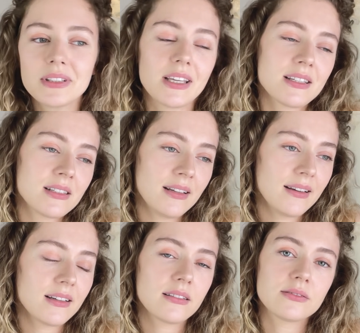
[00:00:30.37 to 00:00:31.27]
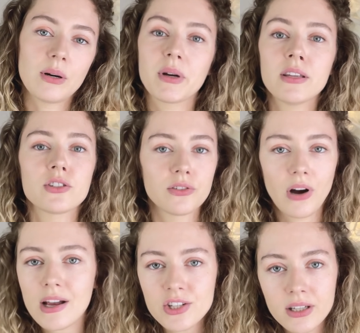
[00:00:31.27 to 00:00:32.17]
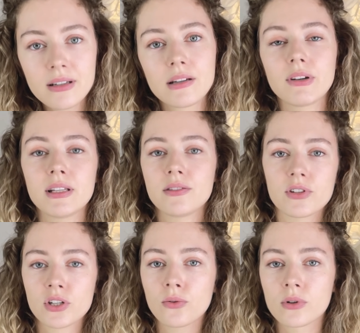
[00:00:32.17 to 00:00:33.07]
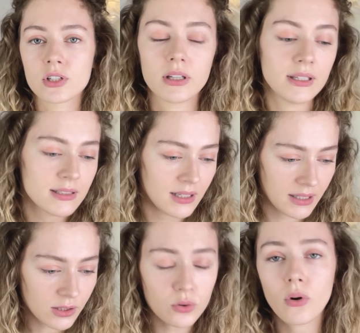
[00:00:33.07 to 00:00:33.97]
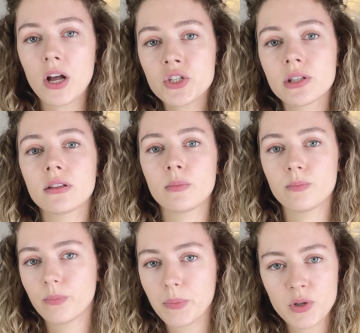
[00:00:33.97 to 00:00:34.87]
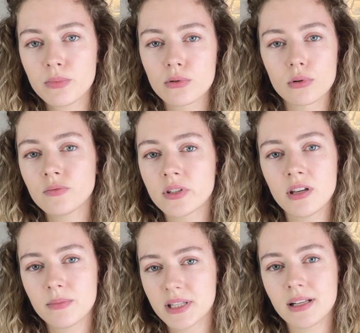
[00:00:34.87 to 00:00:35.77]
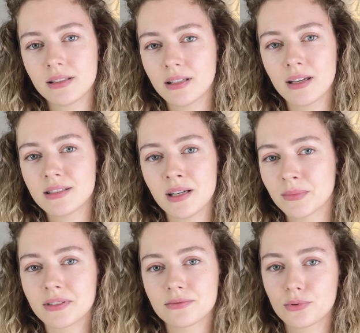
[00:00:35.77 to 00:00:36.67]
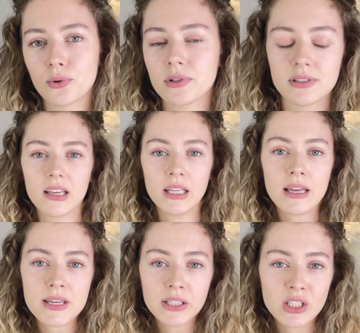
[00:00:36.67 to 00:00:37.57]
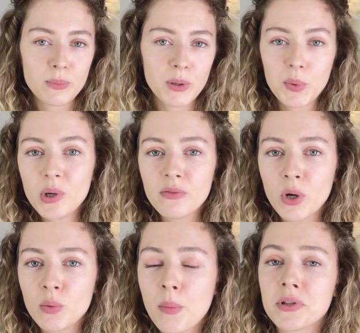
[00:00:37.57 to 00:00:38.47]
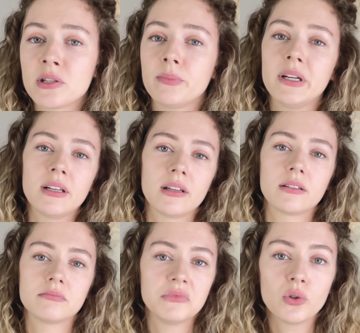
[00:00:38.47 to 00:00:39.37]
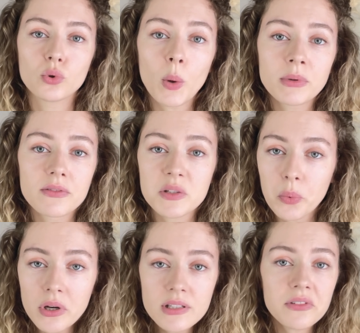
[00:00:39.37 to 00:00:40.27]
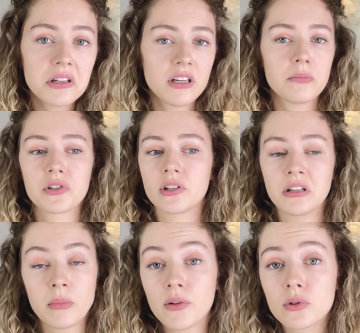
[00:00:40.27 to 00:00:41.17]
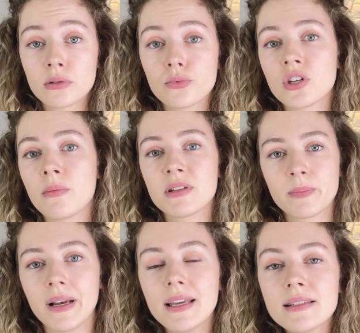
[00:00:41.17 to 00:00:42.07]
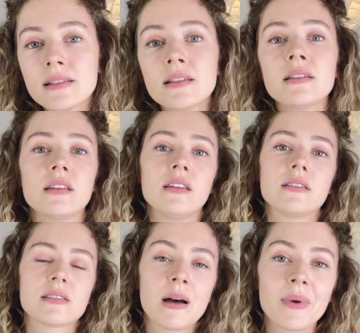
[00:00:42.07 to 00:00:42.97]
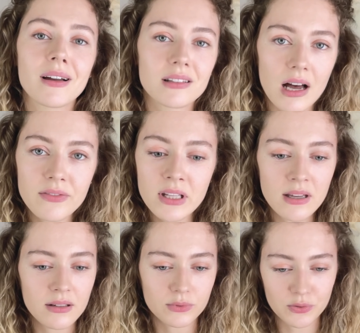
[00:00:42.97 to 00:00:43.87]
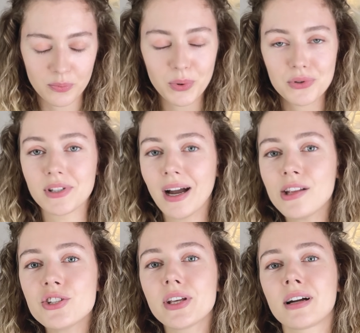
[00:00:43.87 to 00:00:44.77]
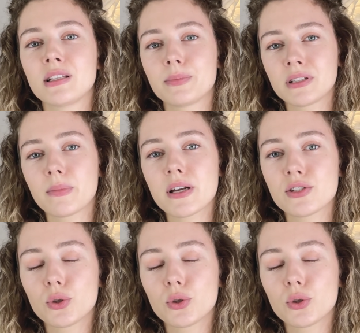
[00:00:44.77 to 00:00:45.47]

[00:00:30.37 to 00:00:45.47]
если вам, конечно, важно, как выглядит ваша кожа. Если нет, то гаджеты это вообще, безусловно, не обязательная тема в уходе. И да, некоторые приборы в моем опыте были неудобны в использовании, либо же для моего случая бесполезны, и самое главное вот в бьюти-гаджетах это подобрать